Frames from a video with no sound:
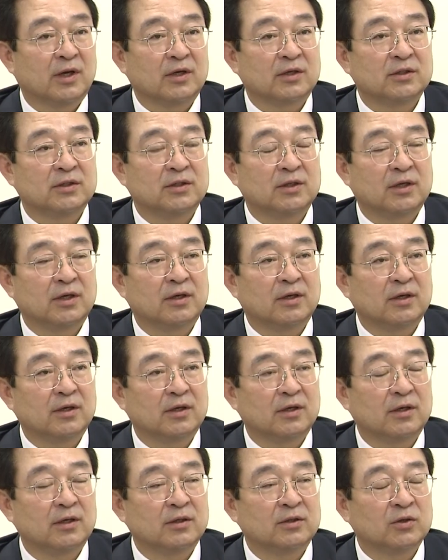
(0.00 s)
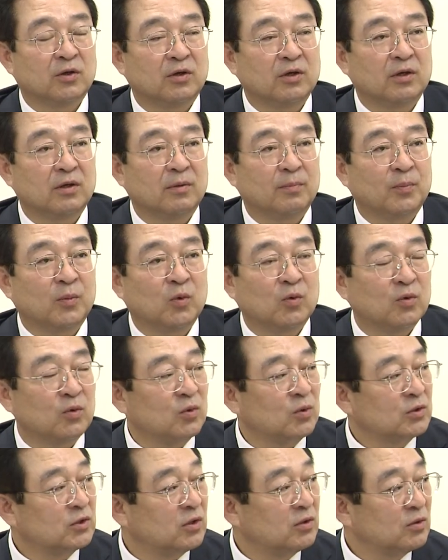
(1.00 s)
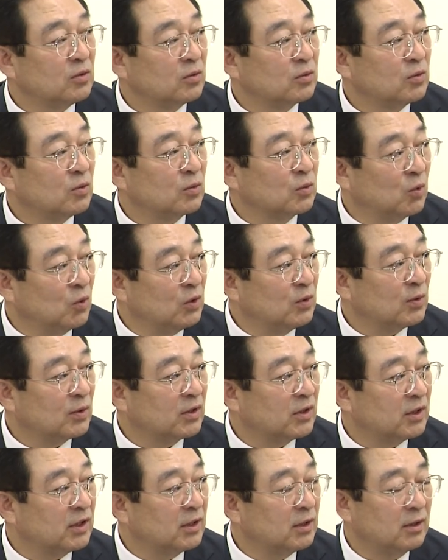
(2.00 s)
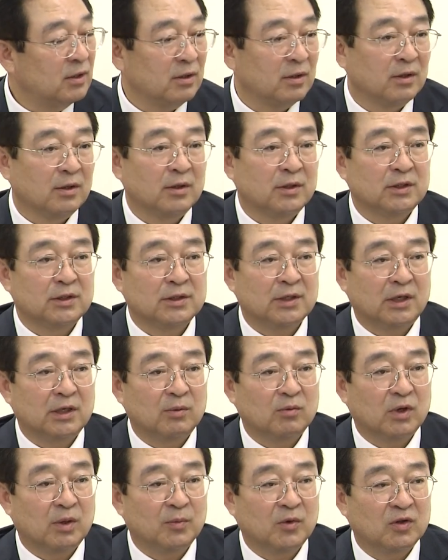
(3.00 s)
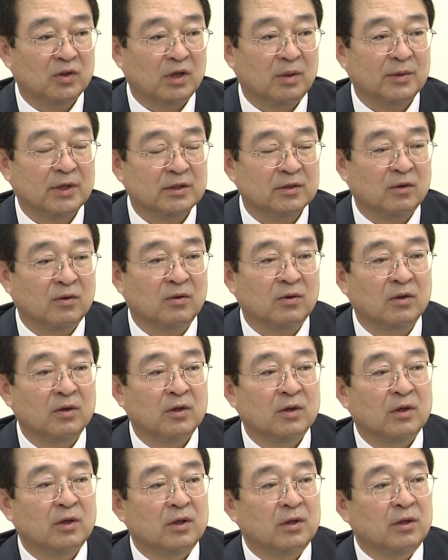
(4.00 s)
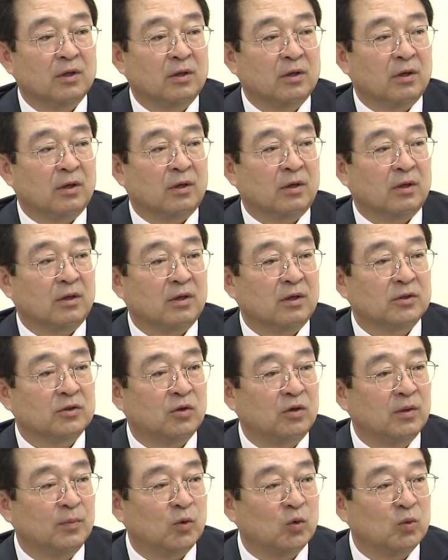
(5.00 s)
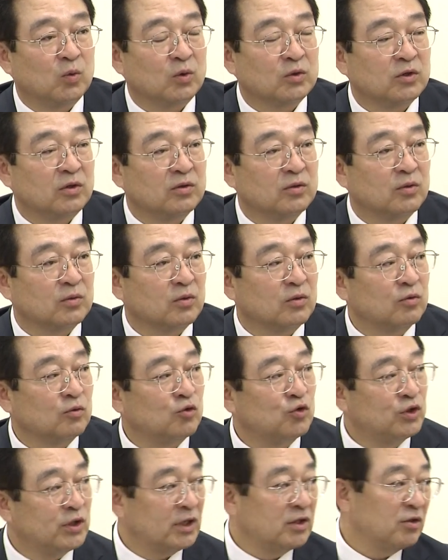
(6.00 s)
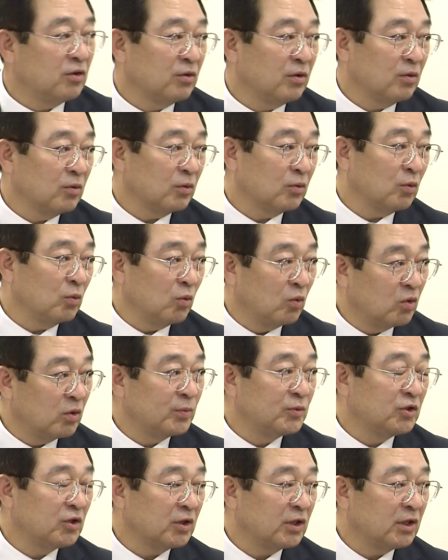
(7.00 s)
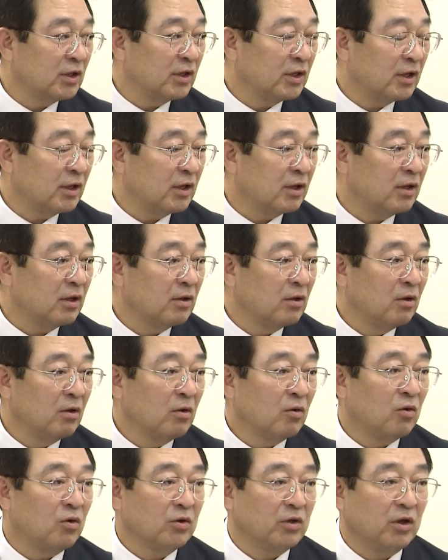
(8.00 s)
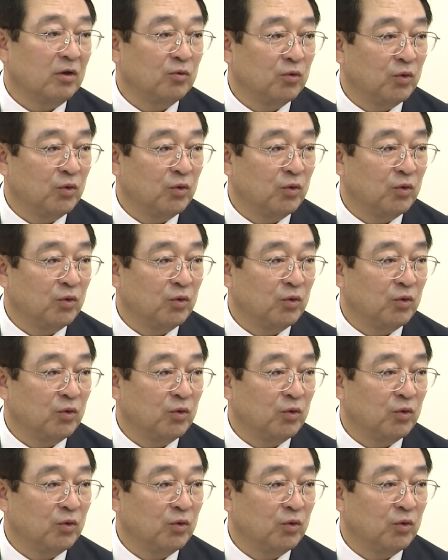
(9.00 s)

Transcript: 당시에 저희 보은옥천영동 도의원들이 지사님과 면담해서 어, 저희 보은옥천영동은 규제지역이고 또 농업지역인데 음. 거기에